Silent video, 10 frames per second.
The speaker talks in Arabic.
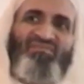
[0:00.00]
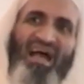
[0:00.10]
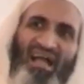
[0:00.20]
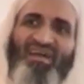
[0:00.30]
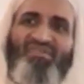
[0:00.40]

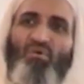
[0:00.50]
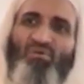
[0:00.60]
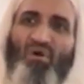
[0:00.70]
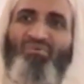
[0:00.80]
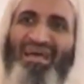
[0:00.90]

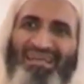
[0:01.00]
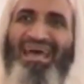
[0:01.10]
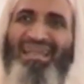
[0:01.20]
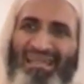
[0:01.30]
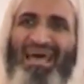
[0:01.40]
فأخذه الله
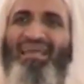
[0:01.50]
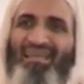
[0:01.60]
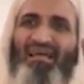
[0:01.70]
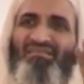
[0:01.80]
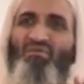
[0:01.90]
نكال
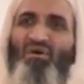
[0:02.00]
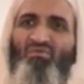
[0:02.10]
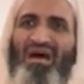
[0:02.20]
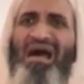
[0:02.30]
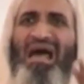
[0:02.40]
الآخرة
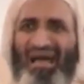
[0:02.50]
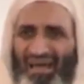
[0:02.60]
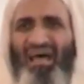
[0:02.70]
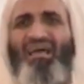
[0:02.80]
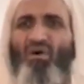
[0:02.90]
والأولى
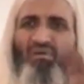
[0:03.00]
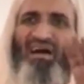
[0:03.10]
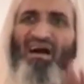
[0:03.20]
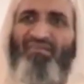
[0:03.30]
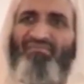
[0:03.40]
غرقه
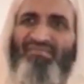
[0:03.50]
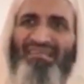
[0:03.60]
الله